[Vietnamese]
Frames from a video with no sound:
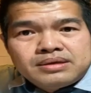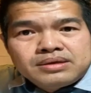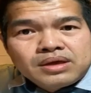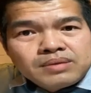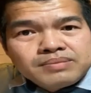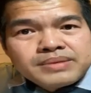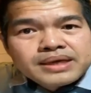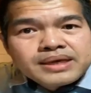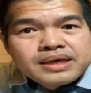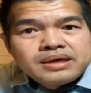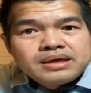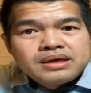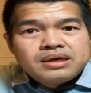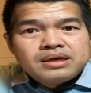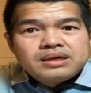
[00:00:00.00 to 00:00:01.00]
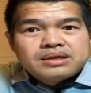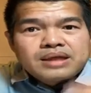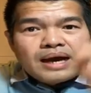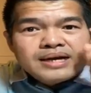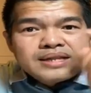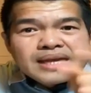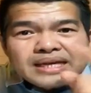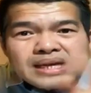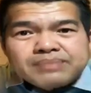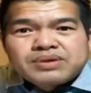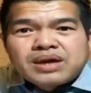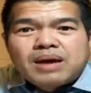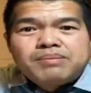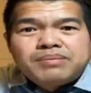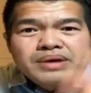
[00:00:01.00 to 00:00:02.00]
Rồi làm gì vậy? Thử ta riêng
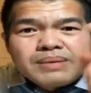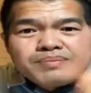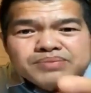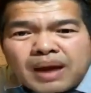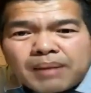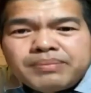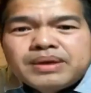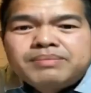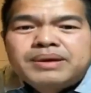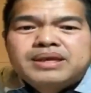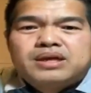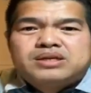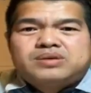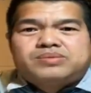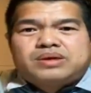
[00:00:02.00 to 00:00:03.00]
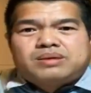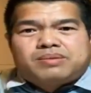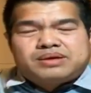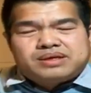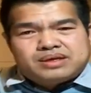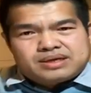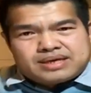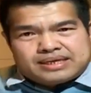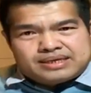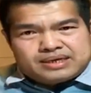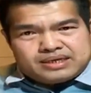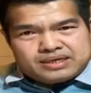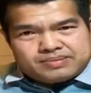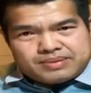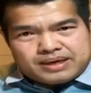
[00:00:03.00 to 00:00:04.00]
trong, riêng trong nha mấy. Ở dù mình đã bảo dương cánh ta
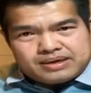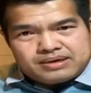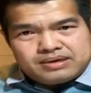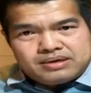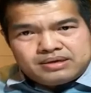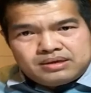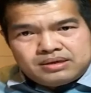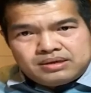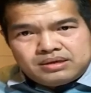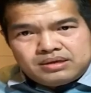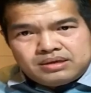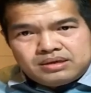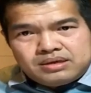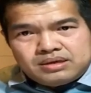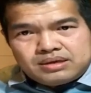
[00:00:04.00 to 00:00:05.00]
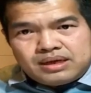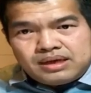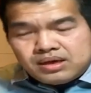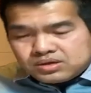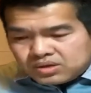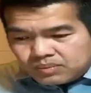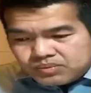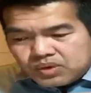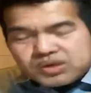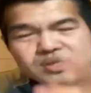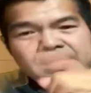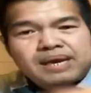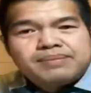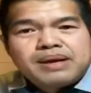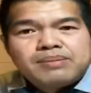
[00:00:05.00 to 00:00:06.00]
đi chậm ràng. Xong chưa
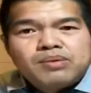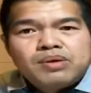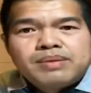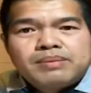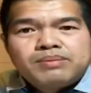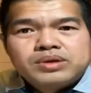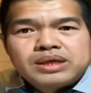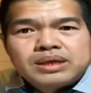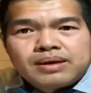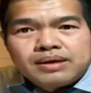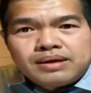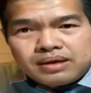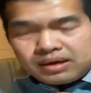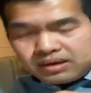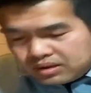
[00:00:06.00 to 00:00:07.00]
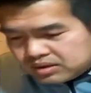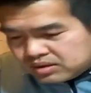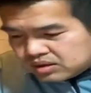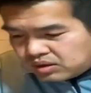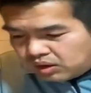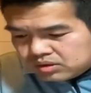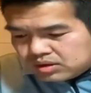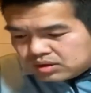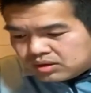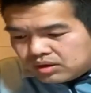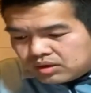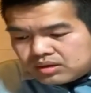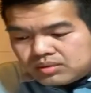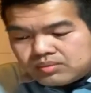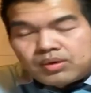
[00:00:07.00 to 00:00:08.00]
xem nè mùi nè mùi thiệt nó dương to to
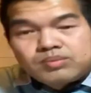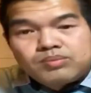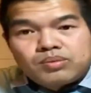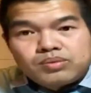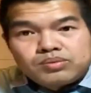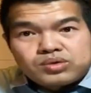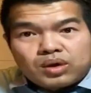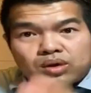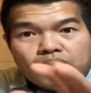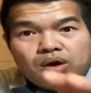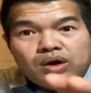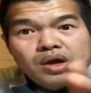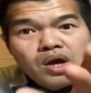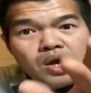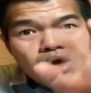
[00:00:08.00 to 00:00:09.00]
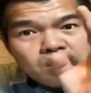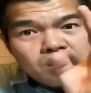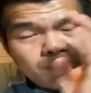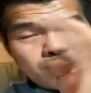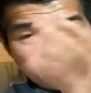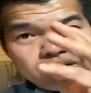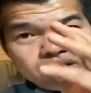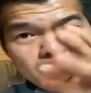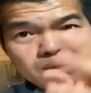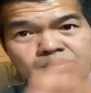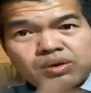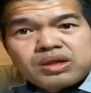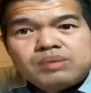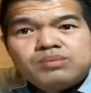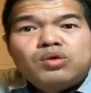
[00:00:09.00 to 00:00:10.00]
to trong khối nhưng mà dương dùm
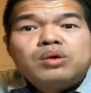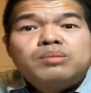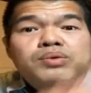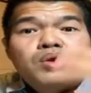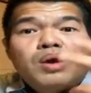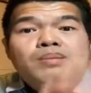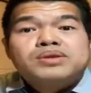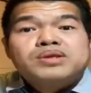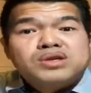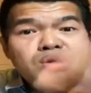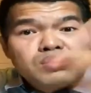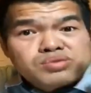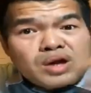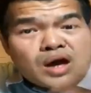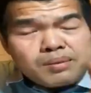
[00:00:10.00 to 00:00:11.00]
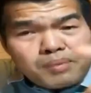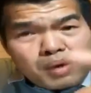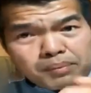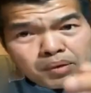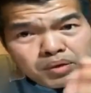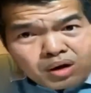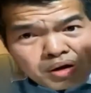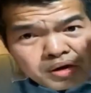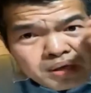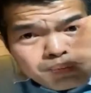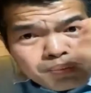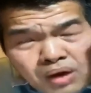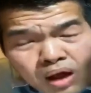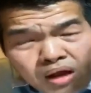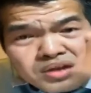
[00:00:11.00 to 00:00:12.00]
nó chỉ buôn tỏ mà tiếp nhưng trong bó bó nó
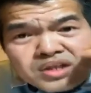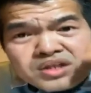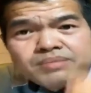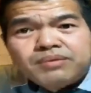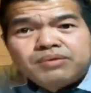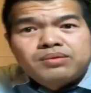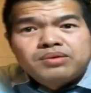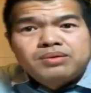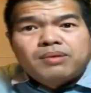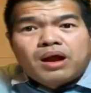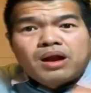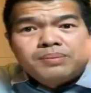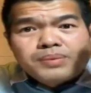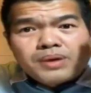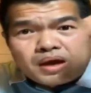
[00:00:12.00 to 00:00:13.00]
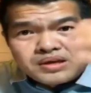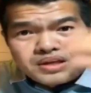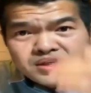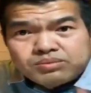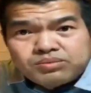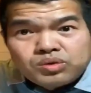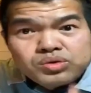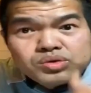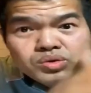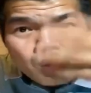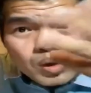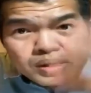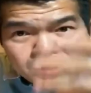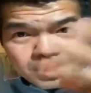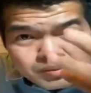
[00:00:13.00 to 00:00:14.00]
nếp đó chứ bó đó chứ nó
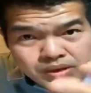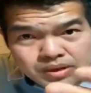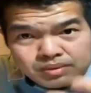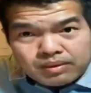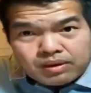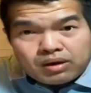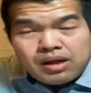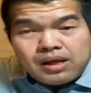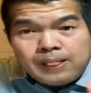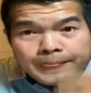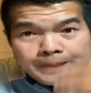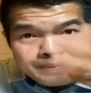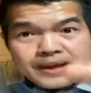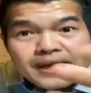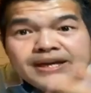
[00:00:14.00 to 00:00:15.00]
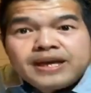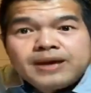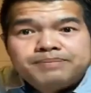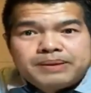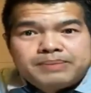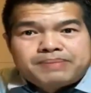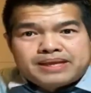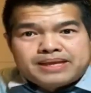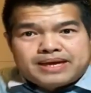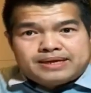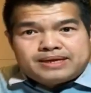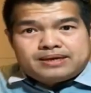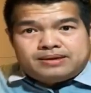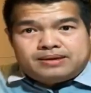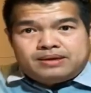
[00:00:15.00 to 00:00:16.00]
xuống khi từ bên trong một dương khi nè bị bảnh hà
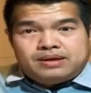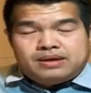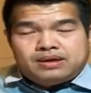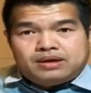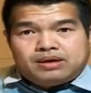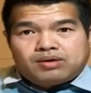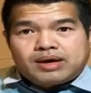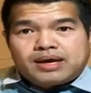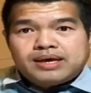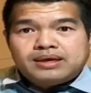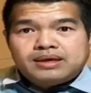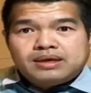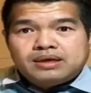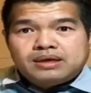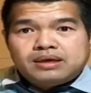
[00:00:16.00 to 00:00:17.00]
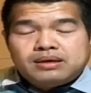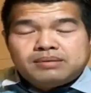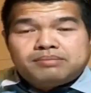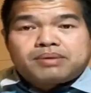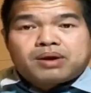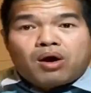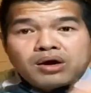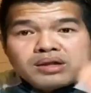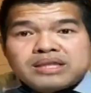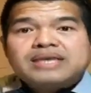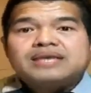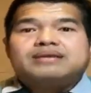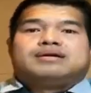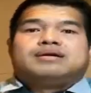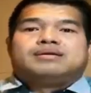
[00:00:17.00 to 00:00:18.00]
nè ok mà đoan
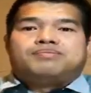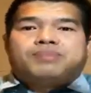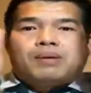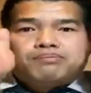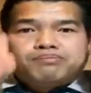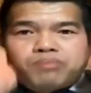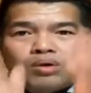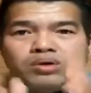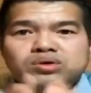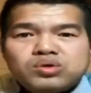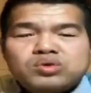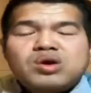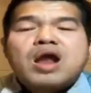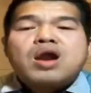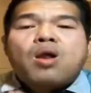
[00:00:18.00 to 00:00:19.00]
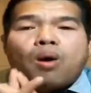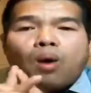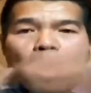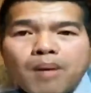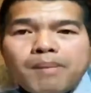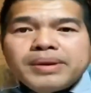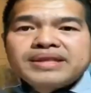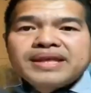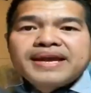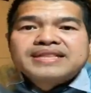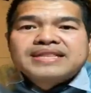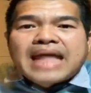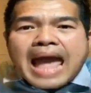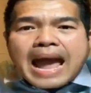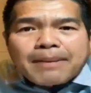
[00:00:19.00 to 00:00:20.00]
tiết và bốn chúng ta là o mình tên
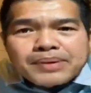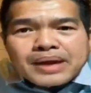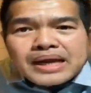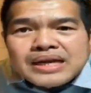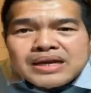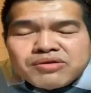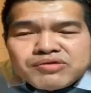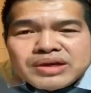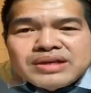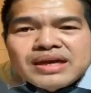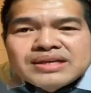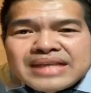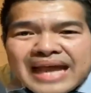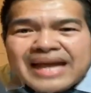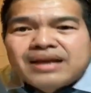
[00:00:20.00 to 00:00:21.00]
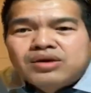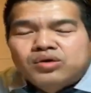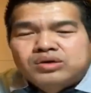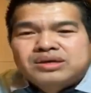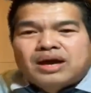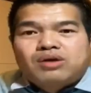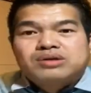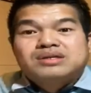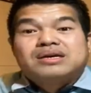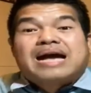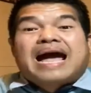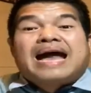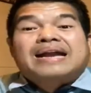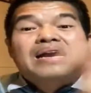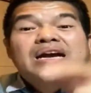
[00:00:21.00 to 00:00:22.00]
tạp đây nó viên nơi ta hột trào dương
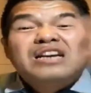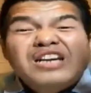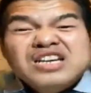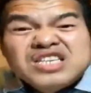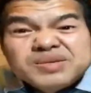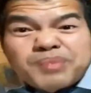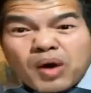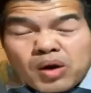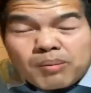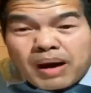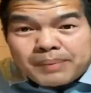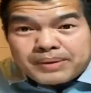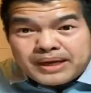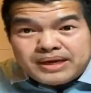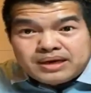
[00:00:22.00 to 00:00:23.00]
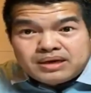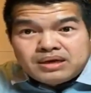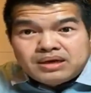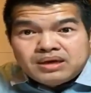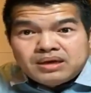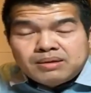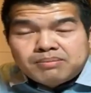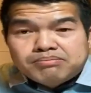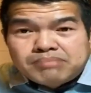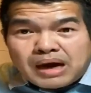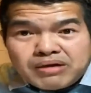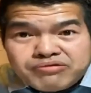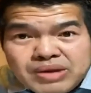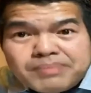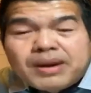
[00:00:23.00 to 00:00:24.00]
à nâng cứ chùm hò bạp đây nâng
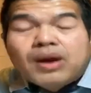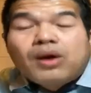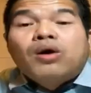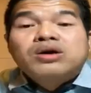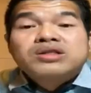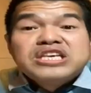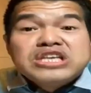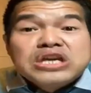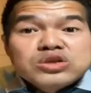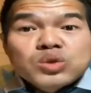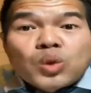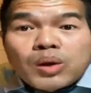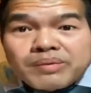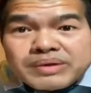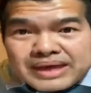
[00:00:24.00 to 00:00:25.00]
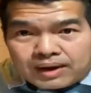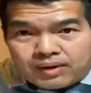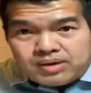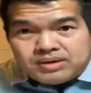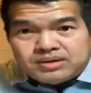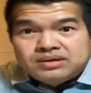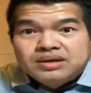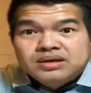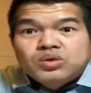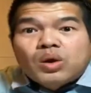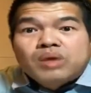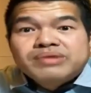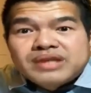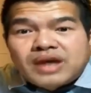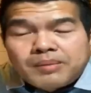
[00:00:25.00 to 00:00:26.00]
bảo viên mình o tới dương toạt với cháu là dương
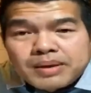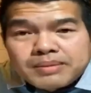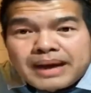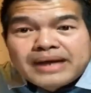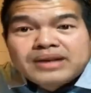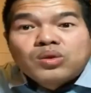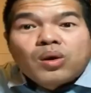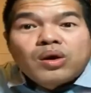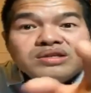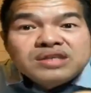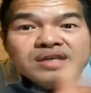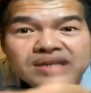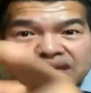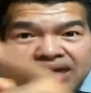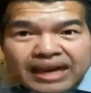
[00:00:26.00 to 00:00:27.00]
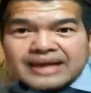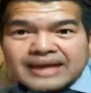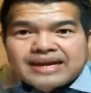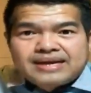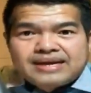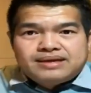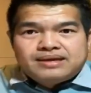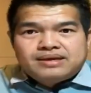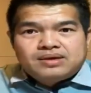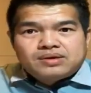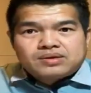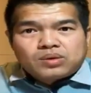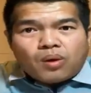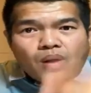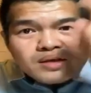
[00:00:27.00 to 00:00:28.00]
toạt với cháu mình bán tỏi dương nó khăn này
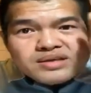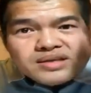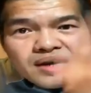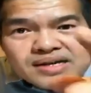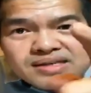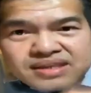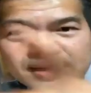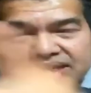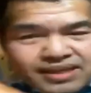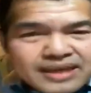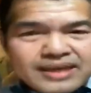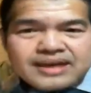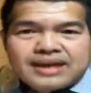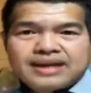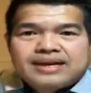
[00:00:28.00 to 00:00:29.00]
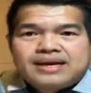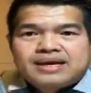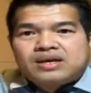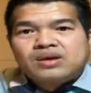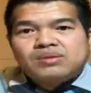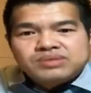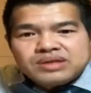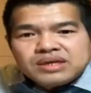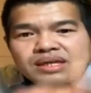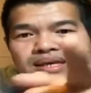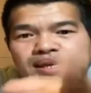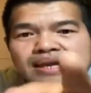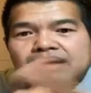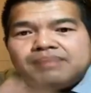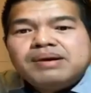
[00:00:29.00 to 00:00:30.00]
tỏi dương say say khăn này chùm chữa thế
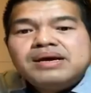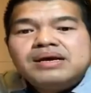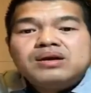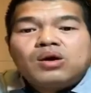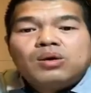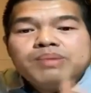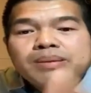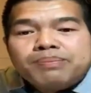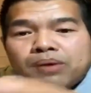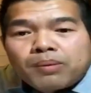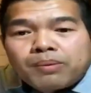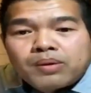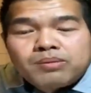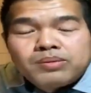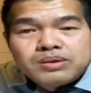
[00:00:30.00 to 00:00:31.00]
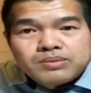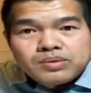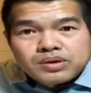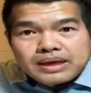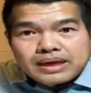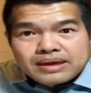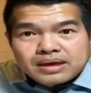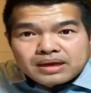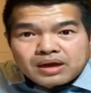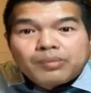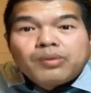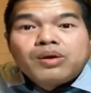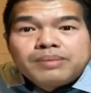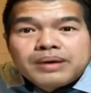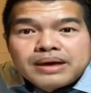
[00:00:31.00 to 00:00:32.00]
nét đời mưa nó còn miên pro pro một chùm luôn này cũng
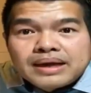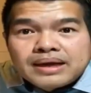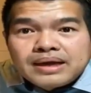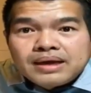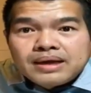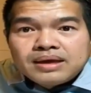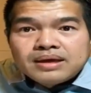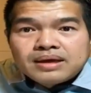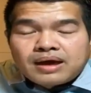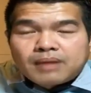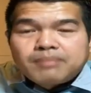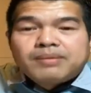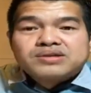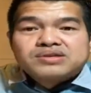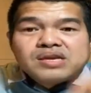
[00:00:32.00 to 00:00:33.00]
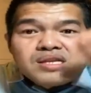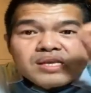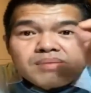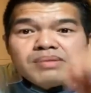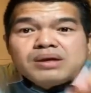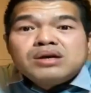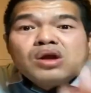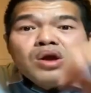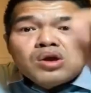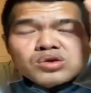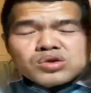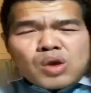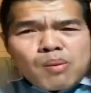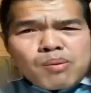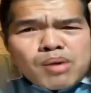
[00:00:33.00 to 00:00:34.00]
còn mưa đây. Họ bỏ sân chơi mơ,
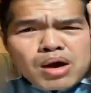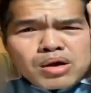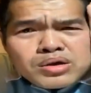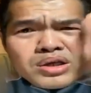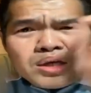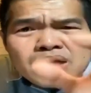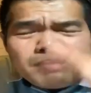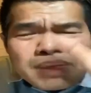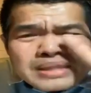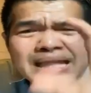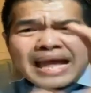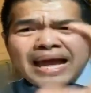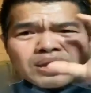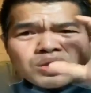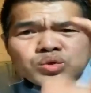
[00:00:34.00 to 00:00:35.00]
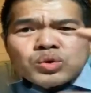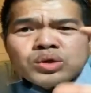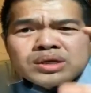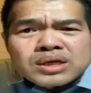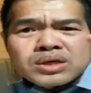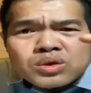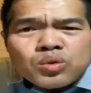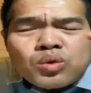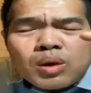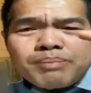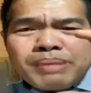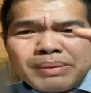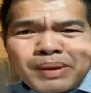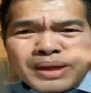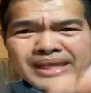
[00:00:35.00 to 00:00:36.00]
xong ở dương người ta chui cất cua
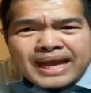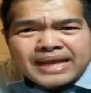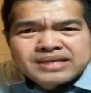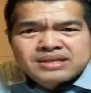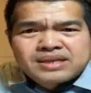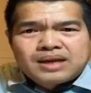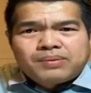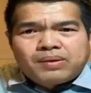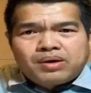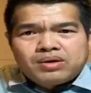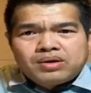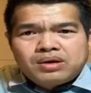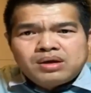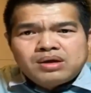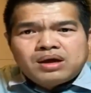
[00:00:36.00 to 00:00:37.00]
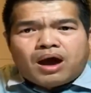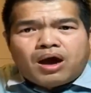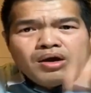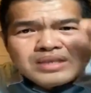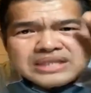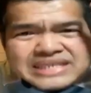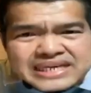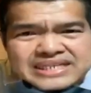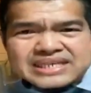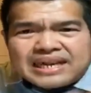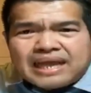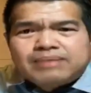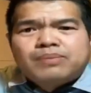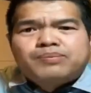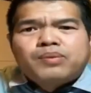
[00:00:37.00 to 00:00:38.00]
ở bánh hại giấy phong. Ở chết sẽ
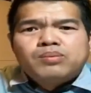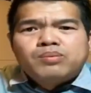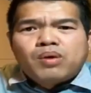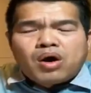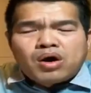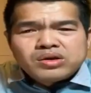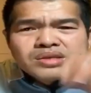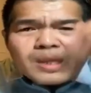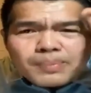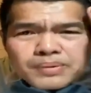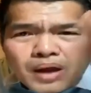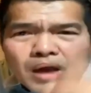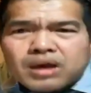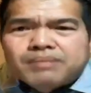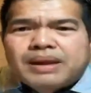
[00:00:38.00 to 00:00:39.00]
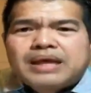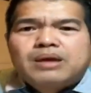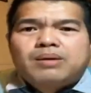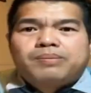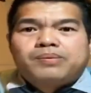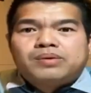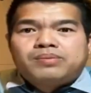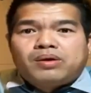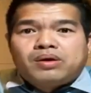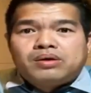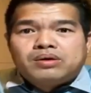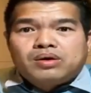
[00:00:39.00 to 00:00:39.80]
lạnh vào bốn phong, ở chết đó lại vào bốn phong.